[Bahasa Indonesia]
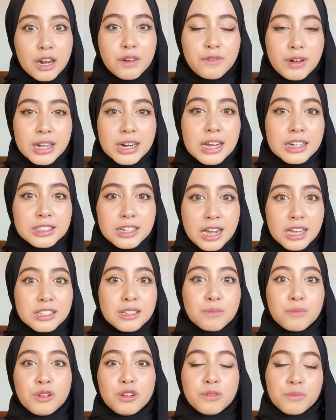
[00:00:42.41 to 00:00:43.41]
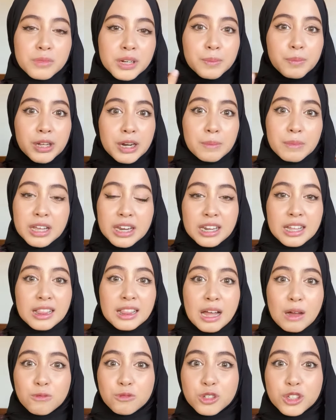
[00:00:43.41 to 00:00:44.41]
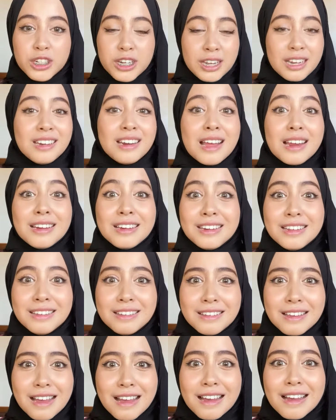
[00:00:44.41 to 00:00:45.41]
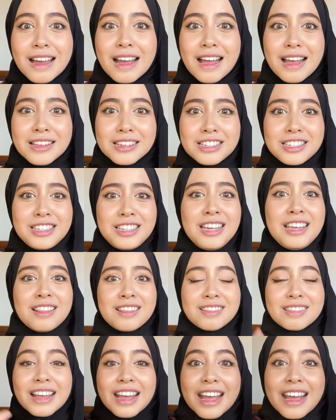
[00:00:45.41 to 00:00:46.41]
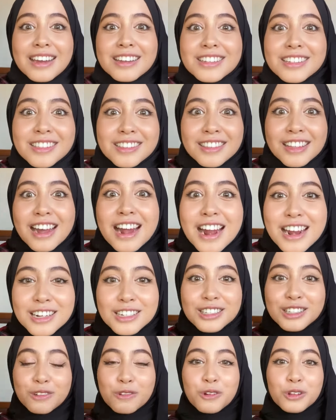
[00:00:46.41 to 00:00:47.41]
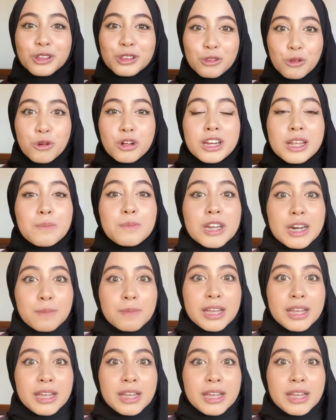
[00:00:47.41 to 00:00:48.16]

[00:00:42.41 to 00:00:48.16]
Farasya sebelum lip cream ini launching dan dia ngasih 10 stars untuk lip cream